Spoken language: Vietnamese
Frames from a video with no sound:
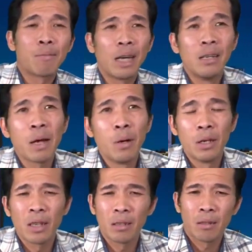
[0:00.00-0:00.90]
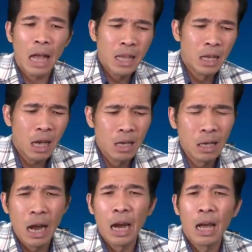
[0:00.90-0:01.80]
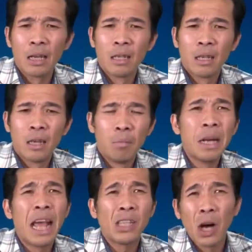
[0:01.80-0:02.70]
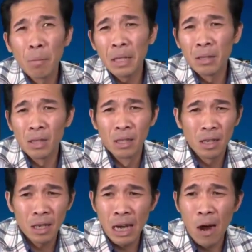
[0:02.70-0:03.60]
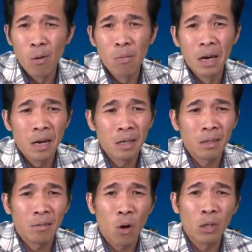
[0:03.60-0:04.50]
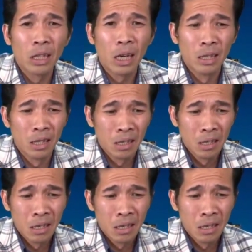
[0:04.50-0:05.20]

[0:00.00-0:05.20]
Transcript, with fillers: làm thử mấy bữa đây tại vì cái vấn đề là mình dậy sớm á thường thường á cái đầu mình nó còn tưng tưng